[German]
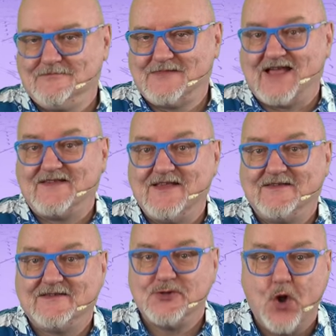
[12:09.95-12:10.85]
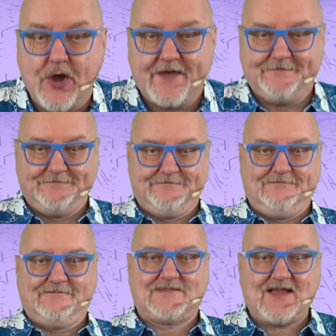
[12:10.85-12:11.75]
Das ist neu.
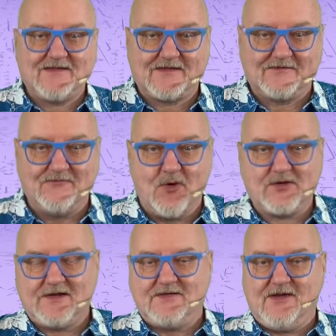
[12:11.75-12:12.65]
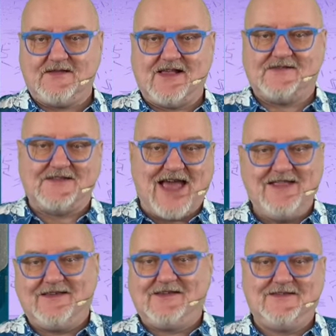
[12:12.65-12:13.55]
Das ist wirklich neu. Das ist also die
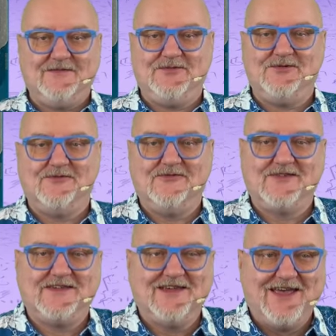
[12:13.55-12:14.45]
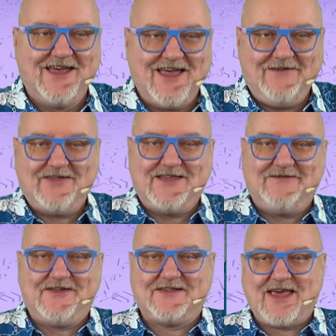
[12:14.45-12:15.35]
einzige CPU, wo sich
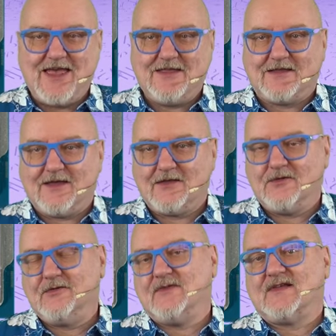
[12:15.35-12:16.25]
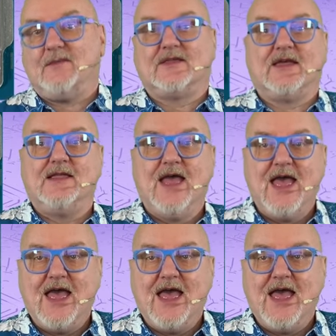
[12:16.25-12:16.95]
effektiv was geändert hat. Und was haben wir drin?